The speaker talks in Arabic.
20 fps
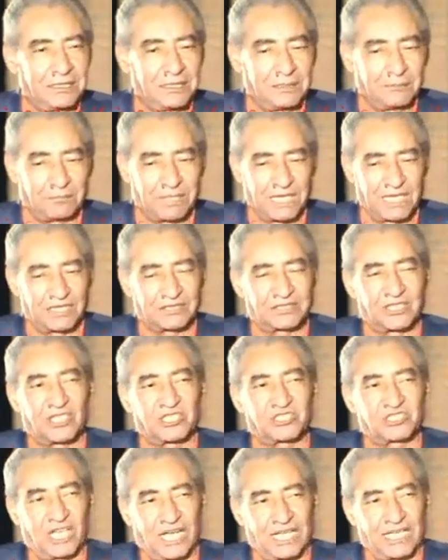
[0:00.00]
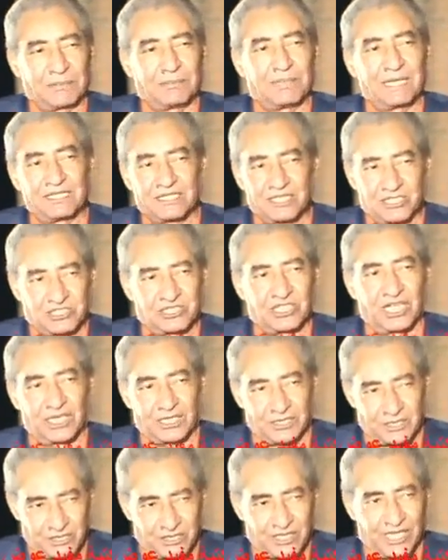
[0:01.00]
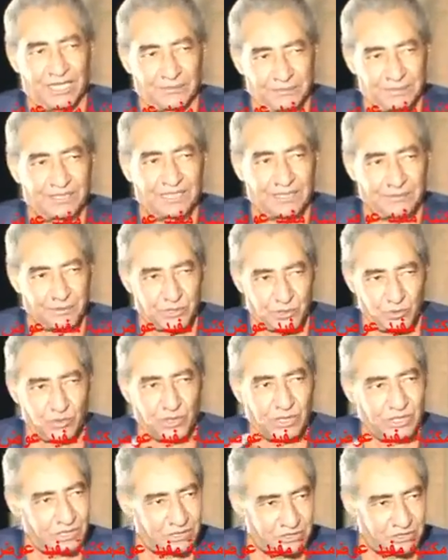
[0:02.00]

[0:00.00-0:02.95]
ما خطرش على بالنا الشعر الشعبي ده بصورة